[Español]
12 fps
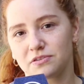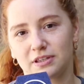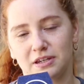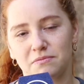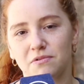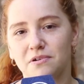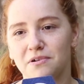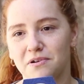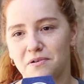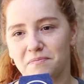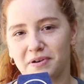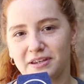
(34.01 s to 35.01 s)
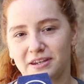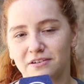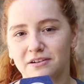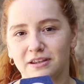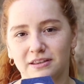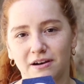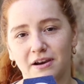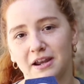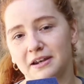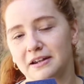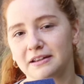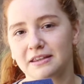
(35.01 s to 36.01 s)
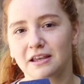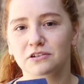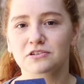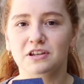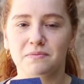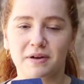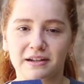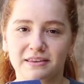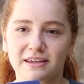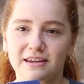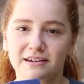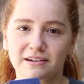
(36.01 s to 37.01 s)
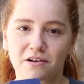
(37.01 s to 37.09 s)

Tenemos compañeros que trabajan en el Teatro San Martín,